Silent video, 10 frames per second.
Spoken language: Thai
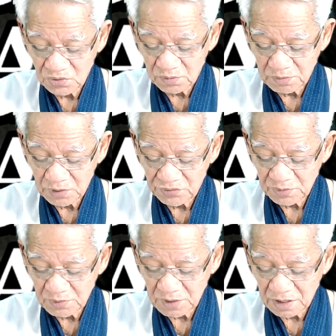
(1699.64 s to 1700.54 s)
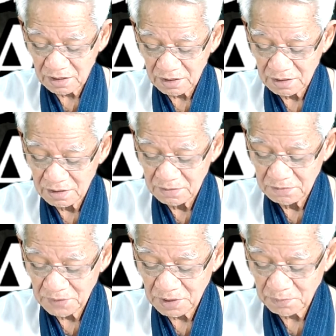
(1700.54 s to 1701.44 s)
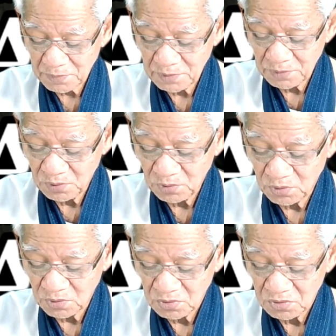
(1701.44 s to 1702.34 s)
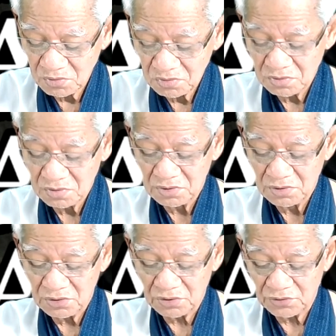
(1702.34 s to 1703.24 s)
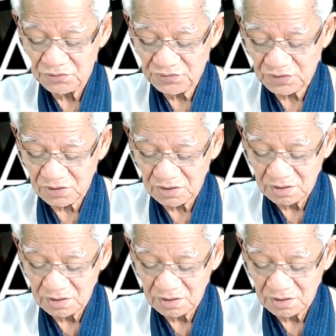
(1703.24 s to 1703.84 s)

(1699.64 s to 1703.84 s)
นุกเบาสบาย มักเป็นผู้ถือสี